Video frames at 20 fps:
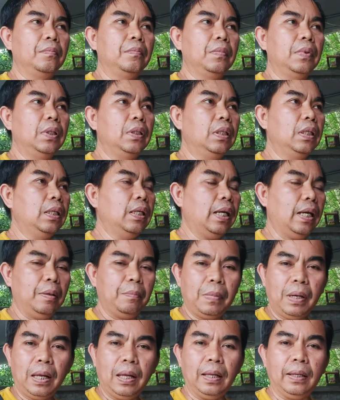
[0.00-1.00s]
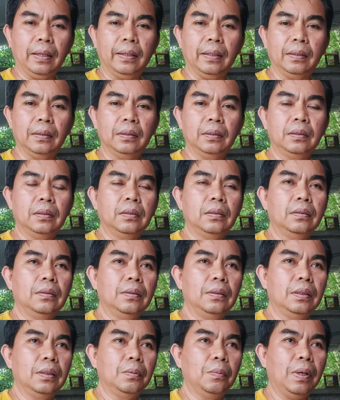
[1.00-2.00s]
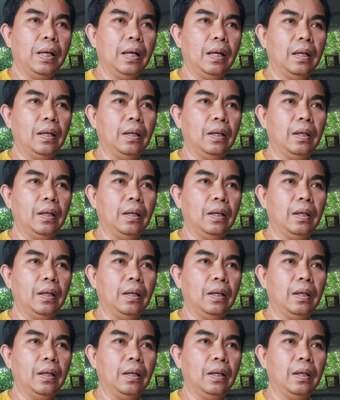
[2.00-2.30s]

มีที่ไหนบ้าง หรือว่า